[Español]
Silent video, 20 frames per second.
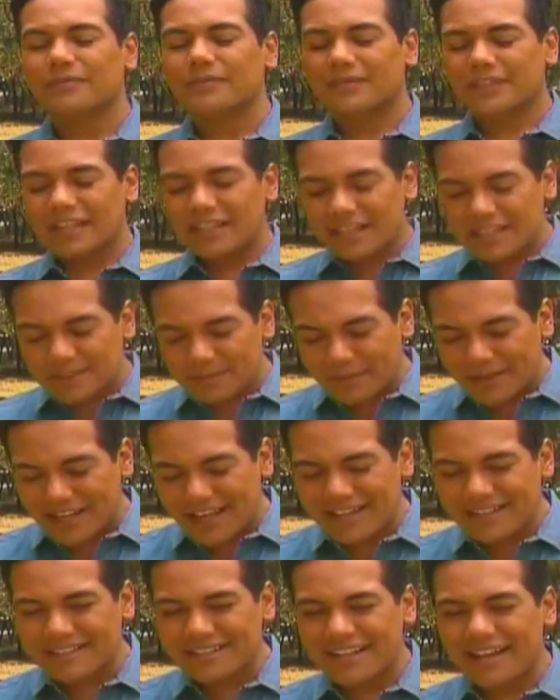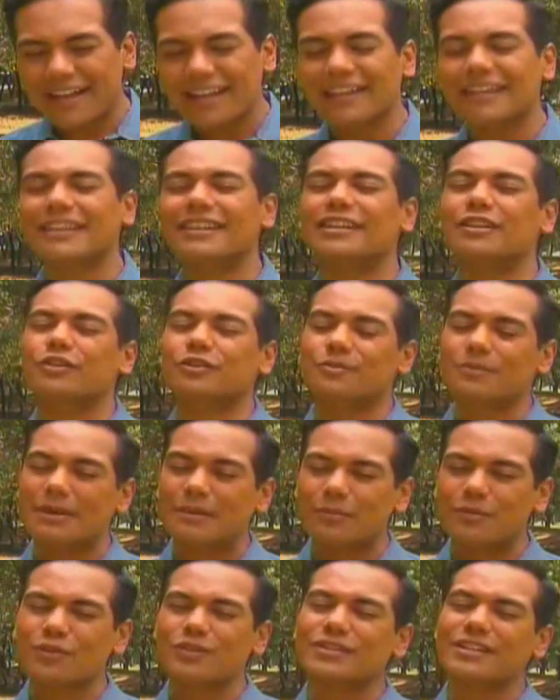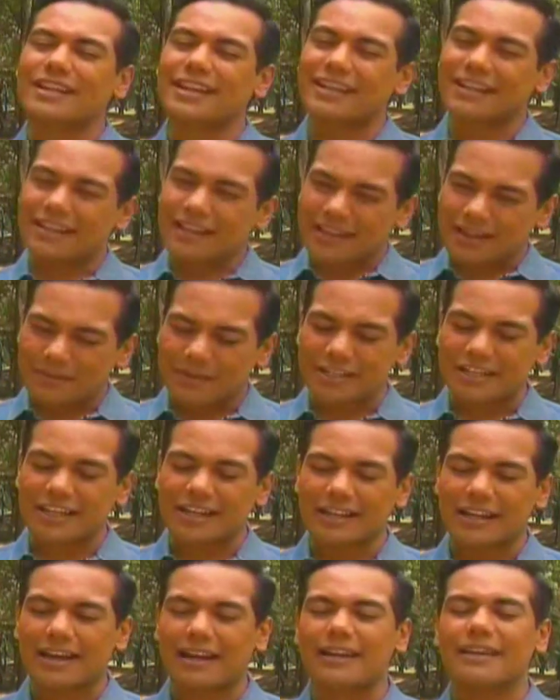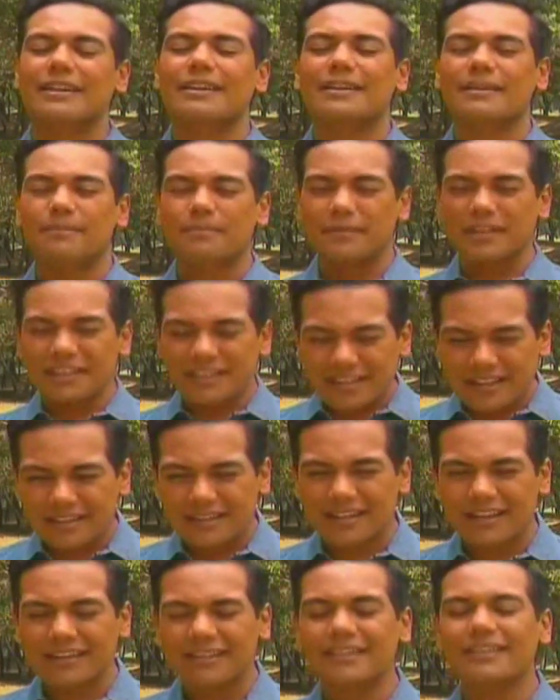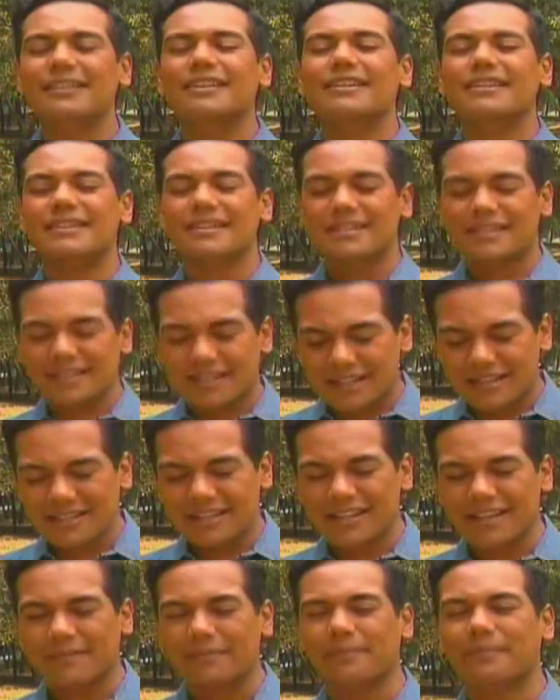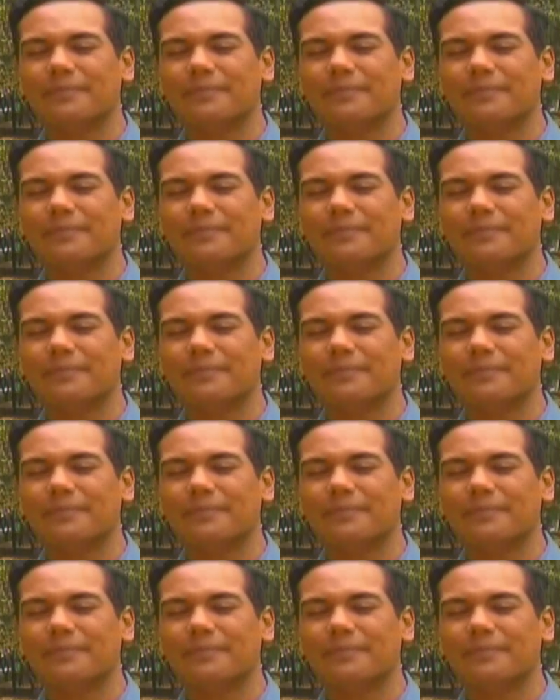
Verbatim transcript: ten esperanza y nos vemos el día de mañana. Min Tian Yen, Xie